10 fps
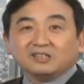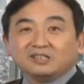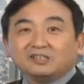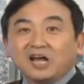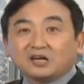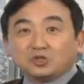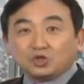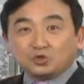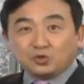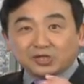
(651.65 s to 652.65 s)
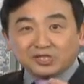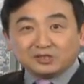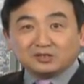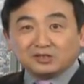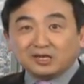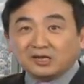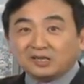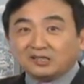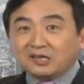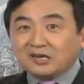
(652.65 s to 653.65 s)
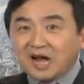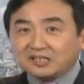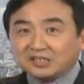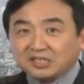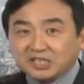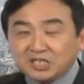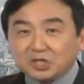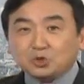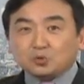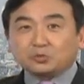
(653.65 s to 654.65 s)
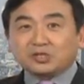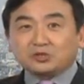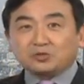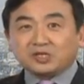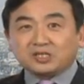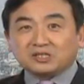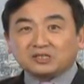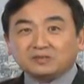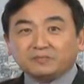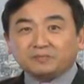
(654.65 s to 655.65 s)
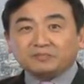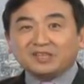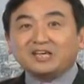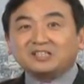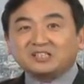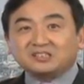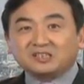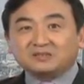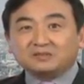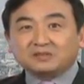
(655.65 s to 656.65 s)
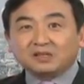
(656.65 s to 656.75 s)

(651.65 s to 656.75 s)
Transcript: 的，让学生，让金钟的学生、年轻人，